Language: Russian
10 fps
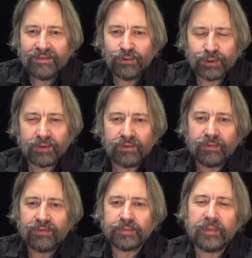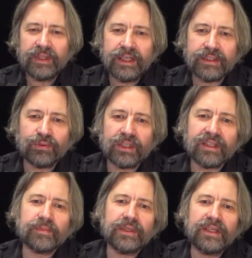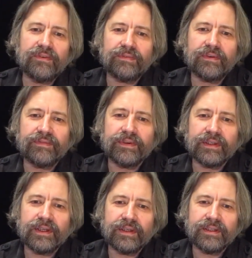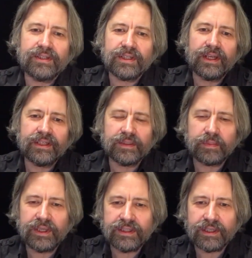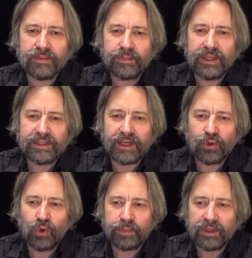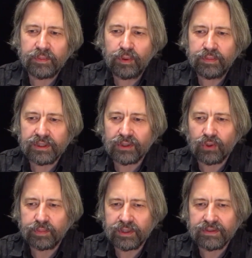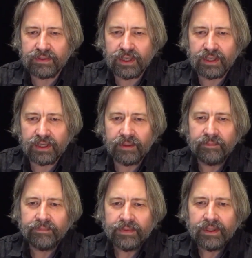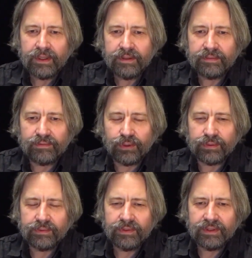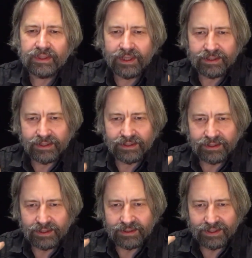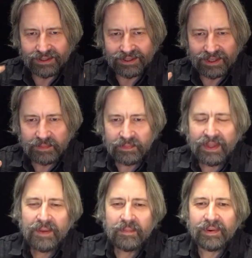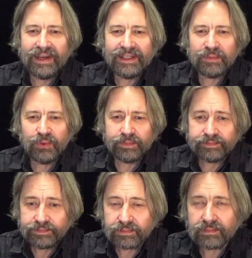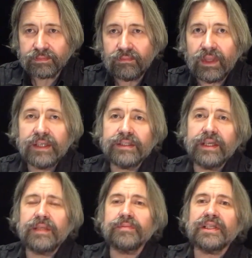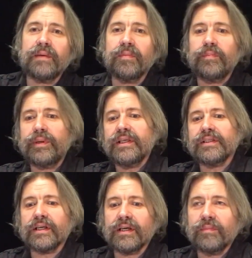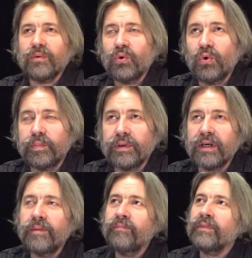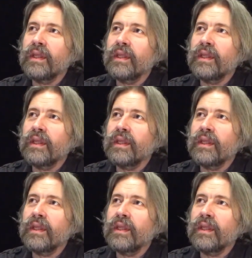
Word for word: Вот вспоминается вот этот мотив, начинается призрак оперы. Помните такое произведение? Вон. та та та та та Поэтому с этим самым призраком оперы